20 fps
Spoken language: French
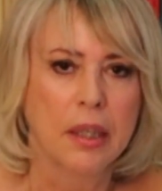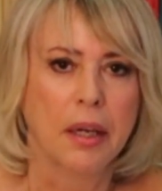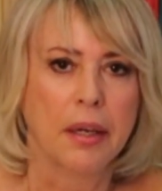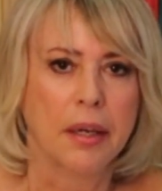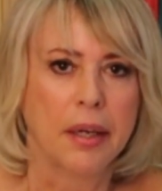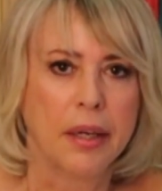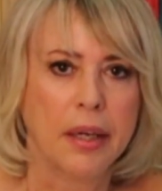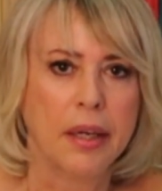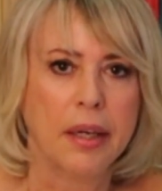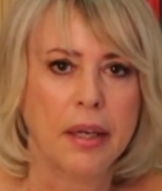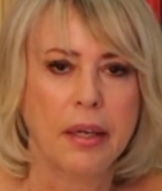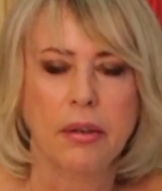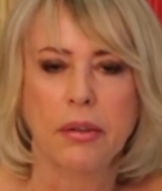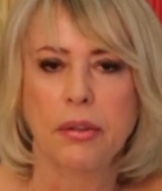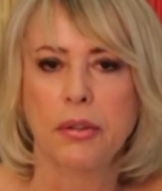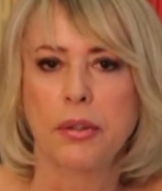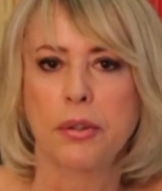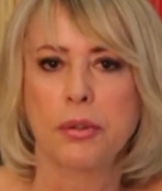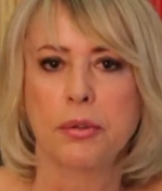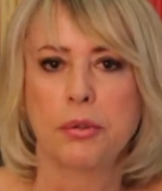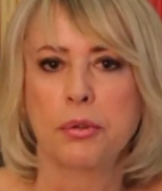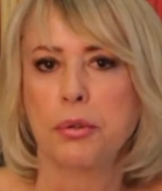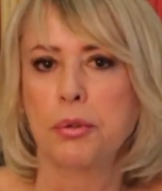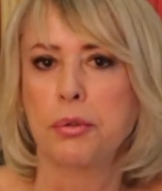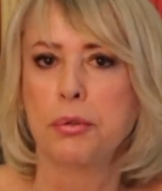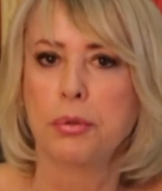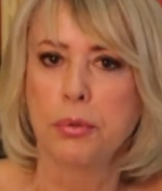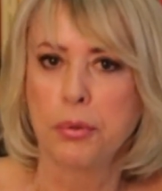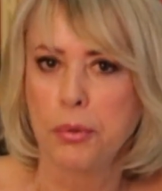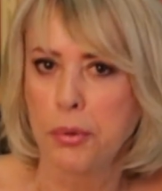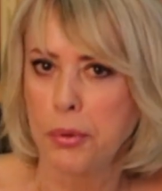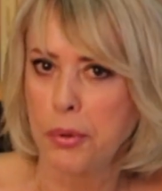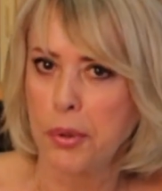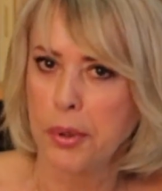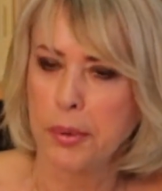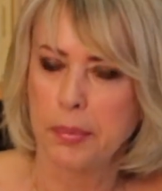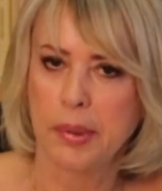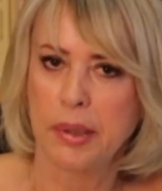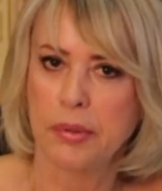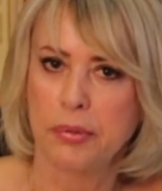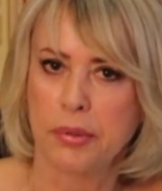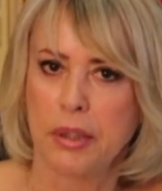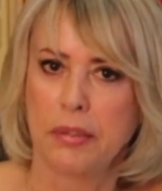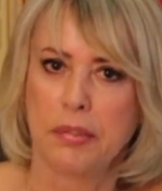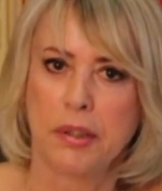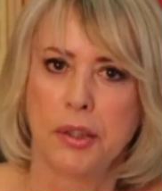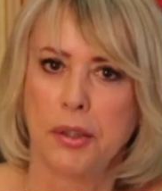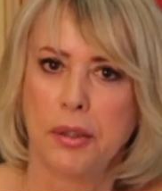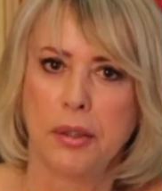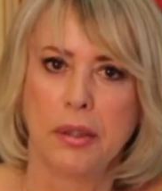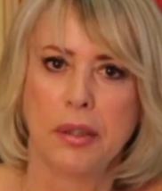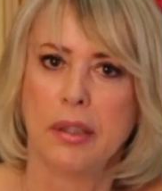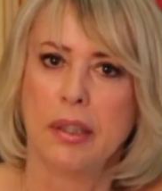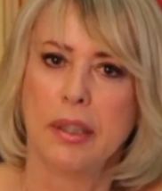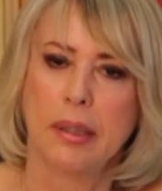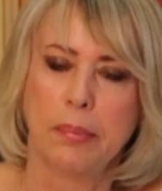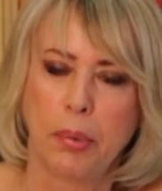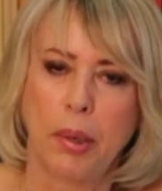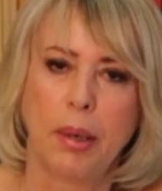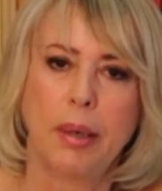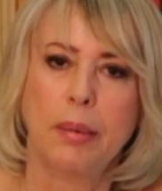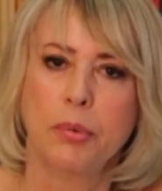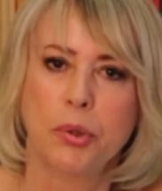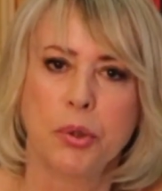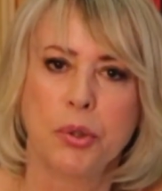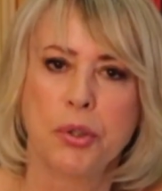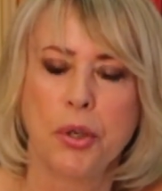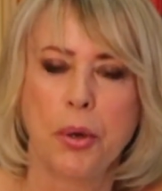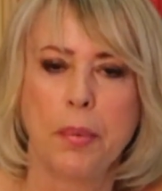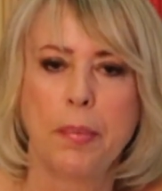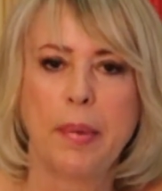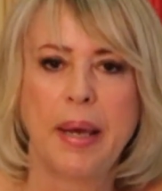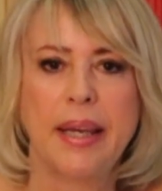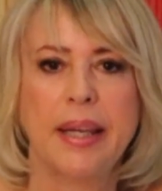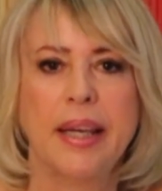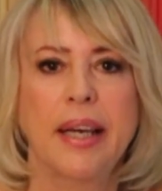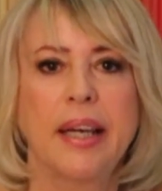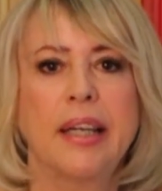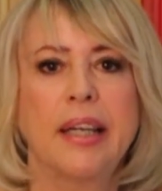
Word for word: et euh, du coup eh ben, vous avez des problèmes de sommeil.